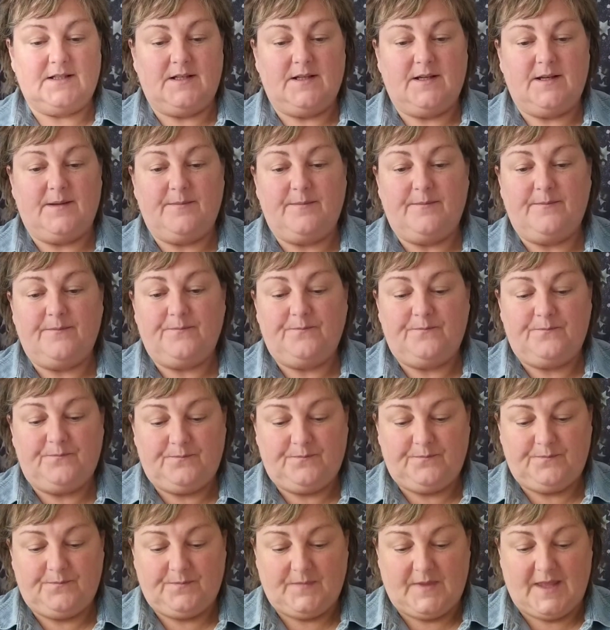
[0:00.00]
ähm,
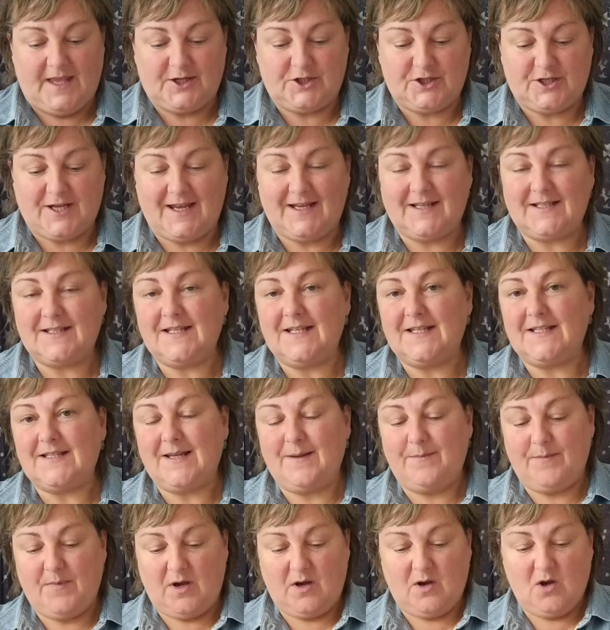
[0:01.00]
erschreckt nicht
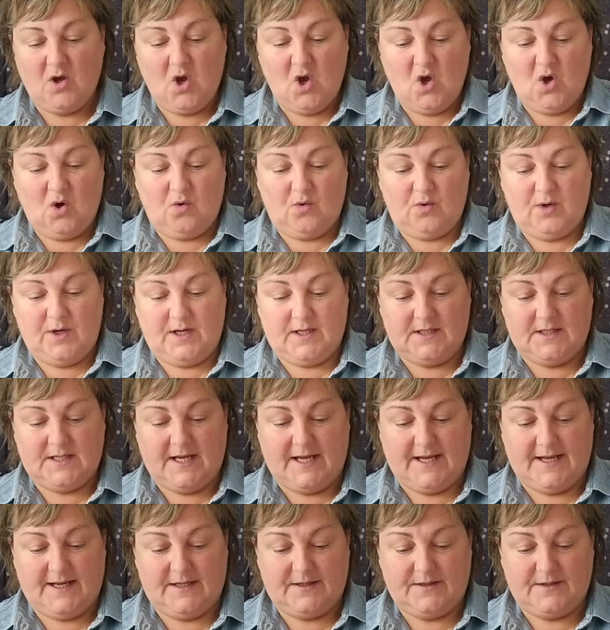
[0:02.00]
immer oder
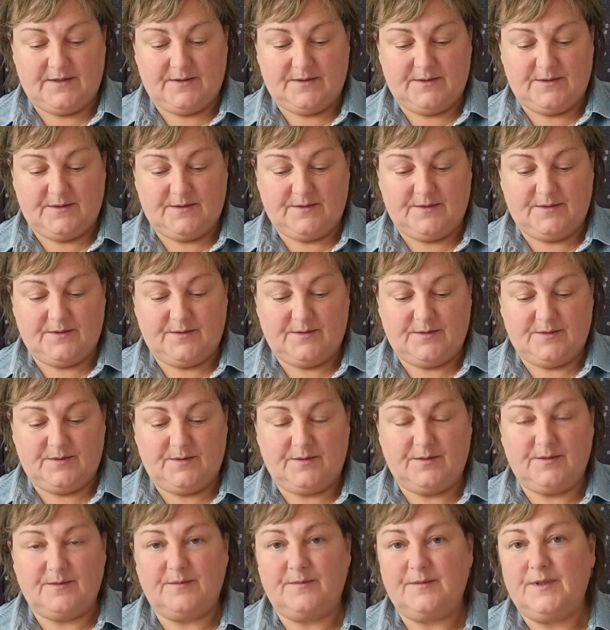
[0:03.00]
seid...
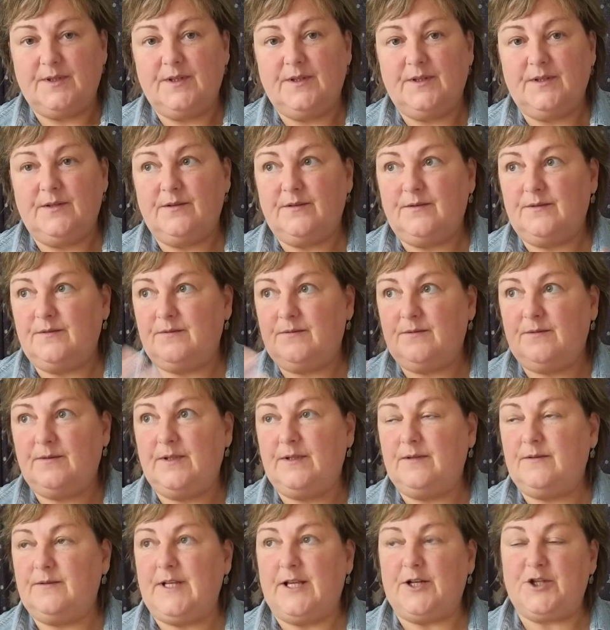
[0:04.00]
Äh,
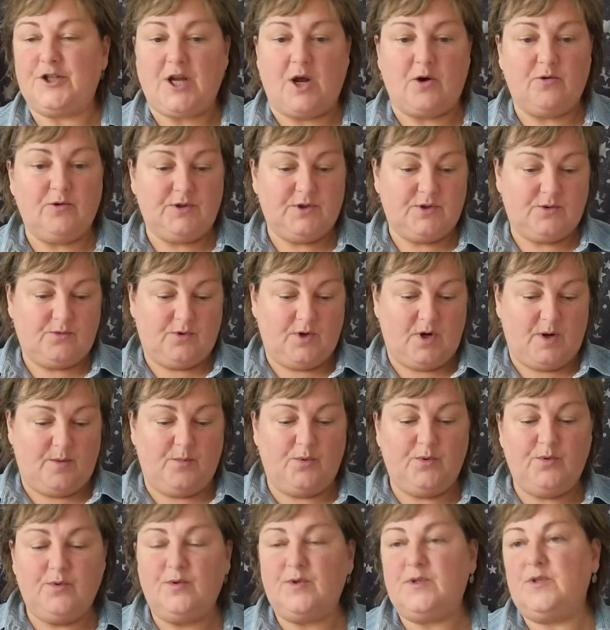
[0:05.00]
erstaunt oder
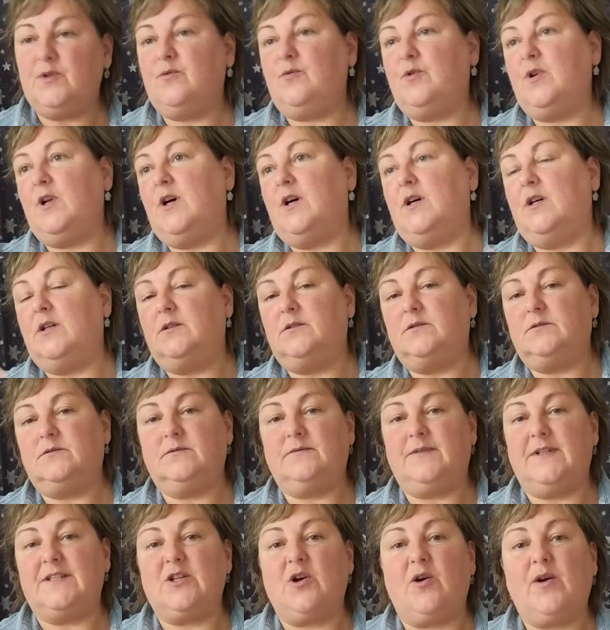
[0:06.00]
böse oder
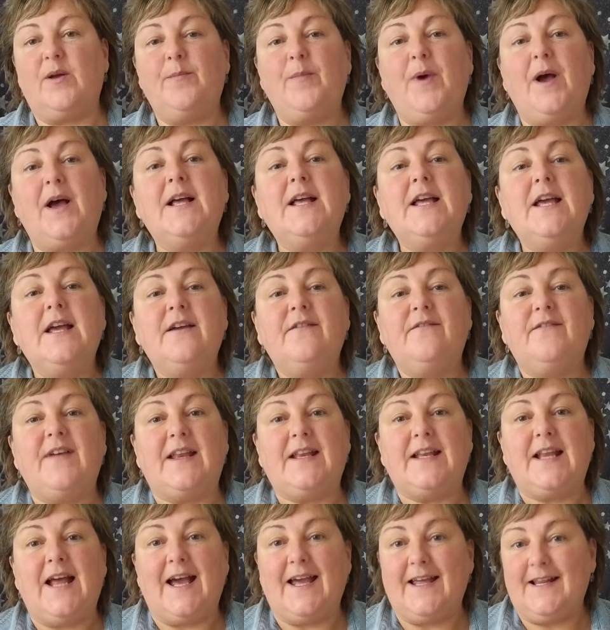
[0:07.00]
was auch immer,
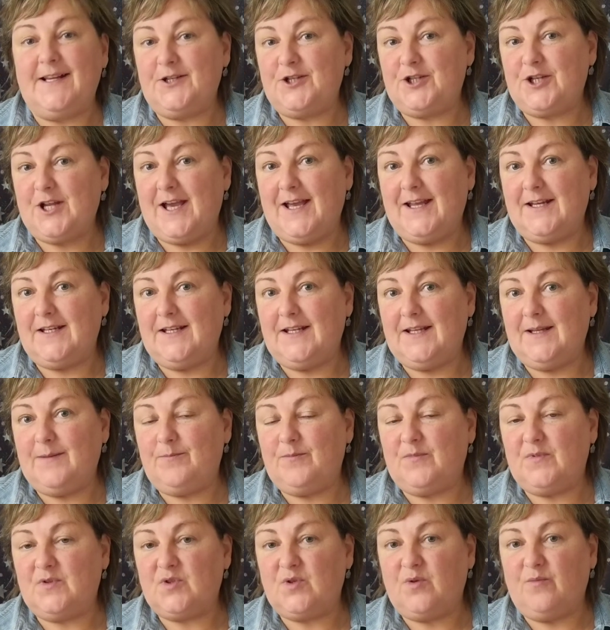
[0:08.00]
wenn Heilsteine
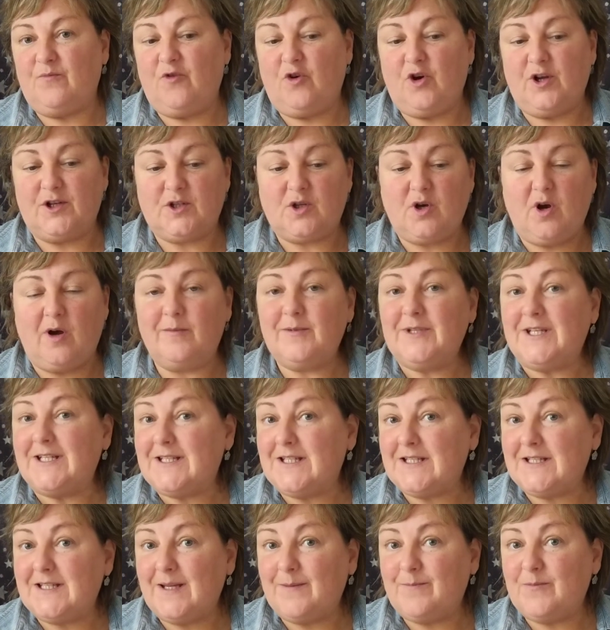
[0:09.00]
eben zum Wort kommt. Es
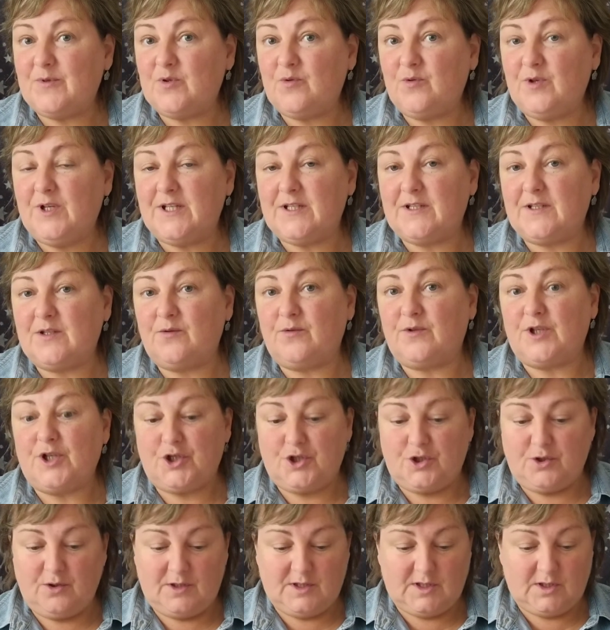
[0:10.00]
ist eben so, dass sie
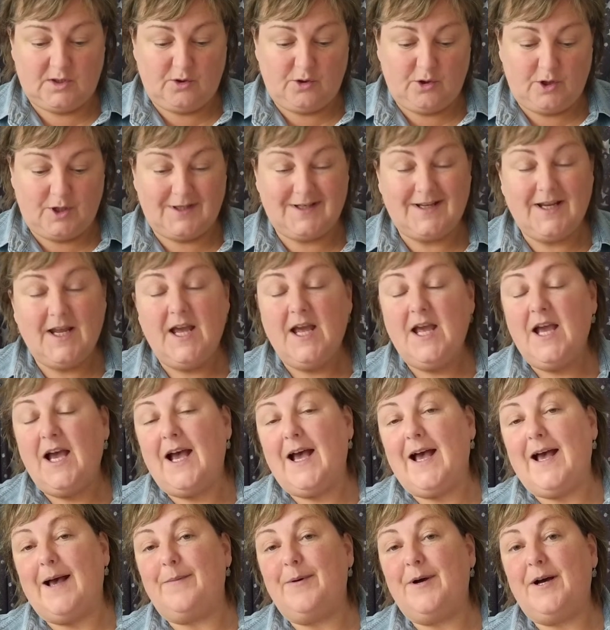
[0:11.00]
unterstützen können,
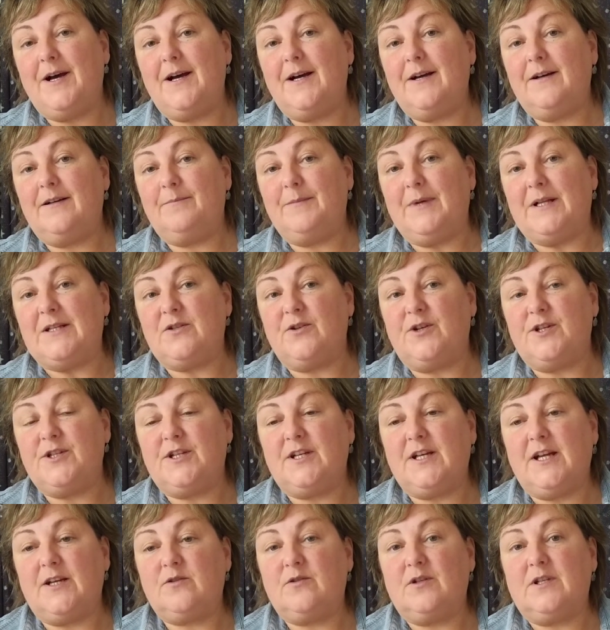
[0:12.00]
aber man sollte
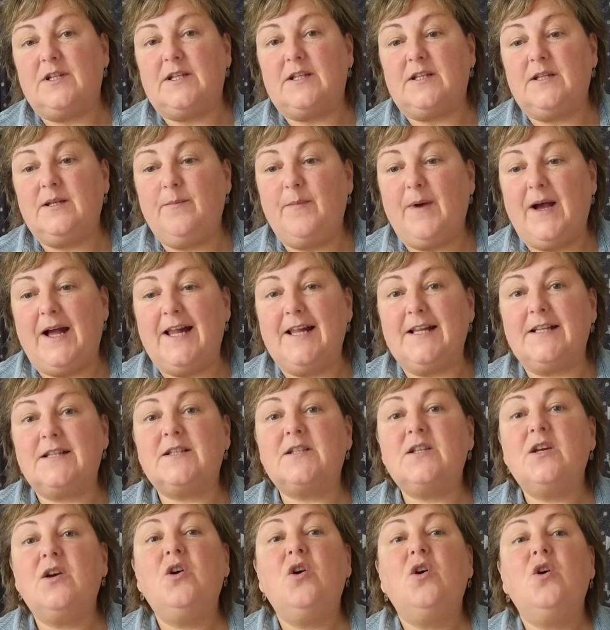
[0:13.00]
natürlich niemals